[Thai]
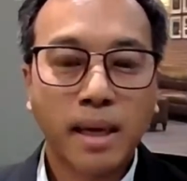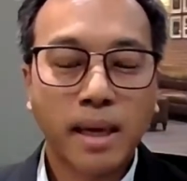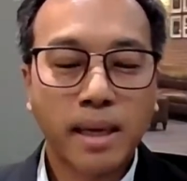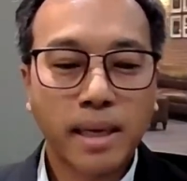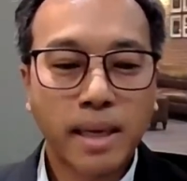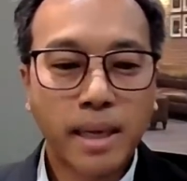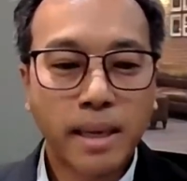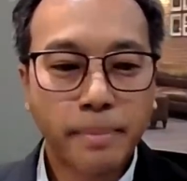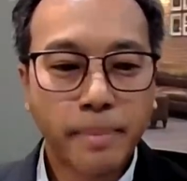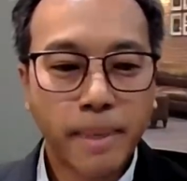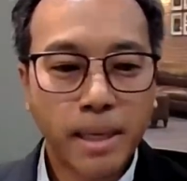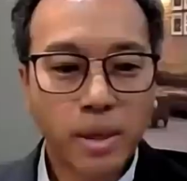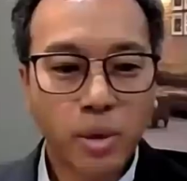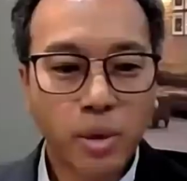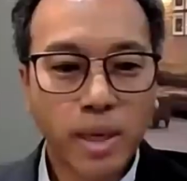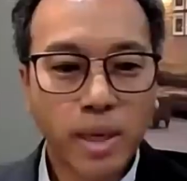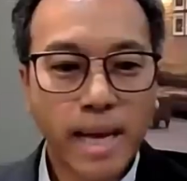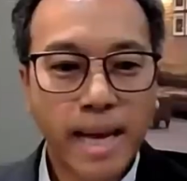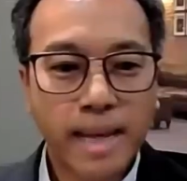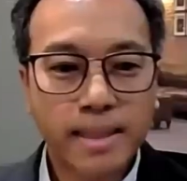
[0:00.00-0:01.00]
ตอนนี้เป็น
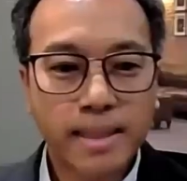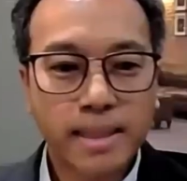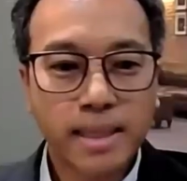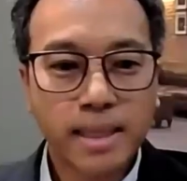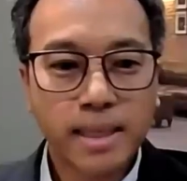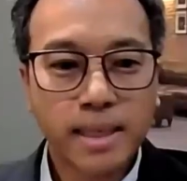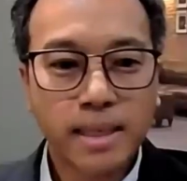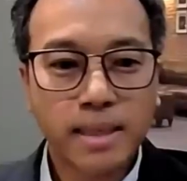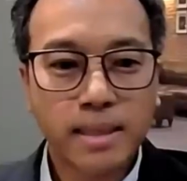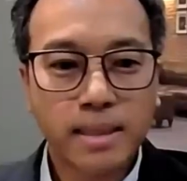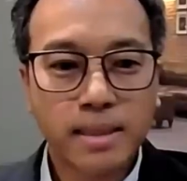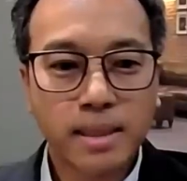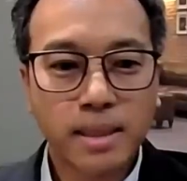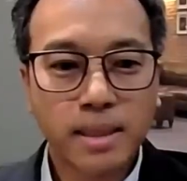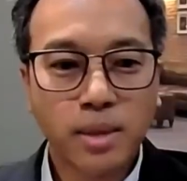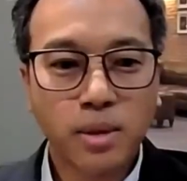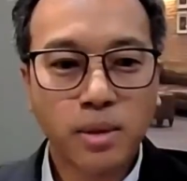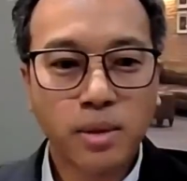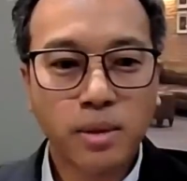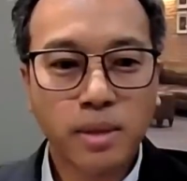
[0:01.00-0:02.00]
โอกาสที่จะ
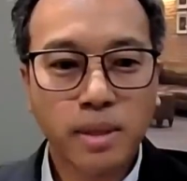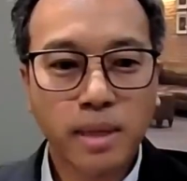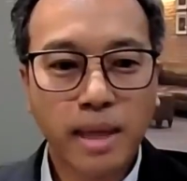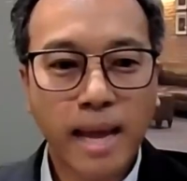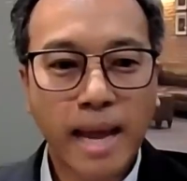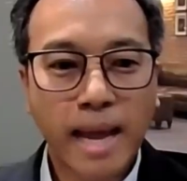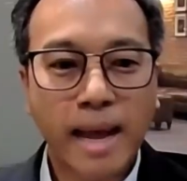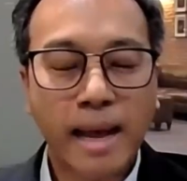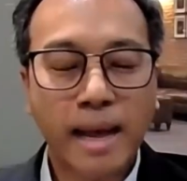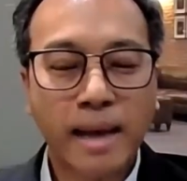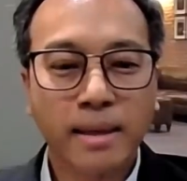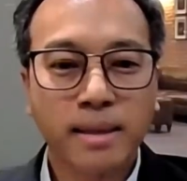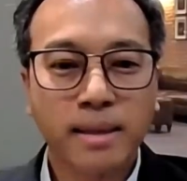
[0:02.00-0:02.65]
ต้องหา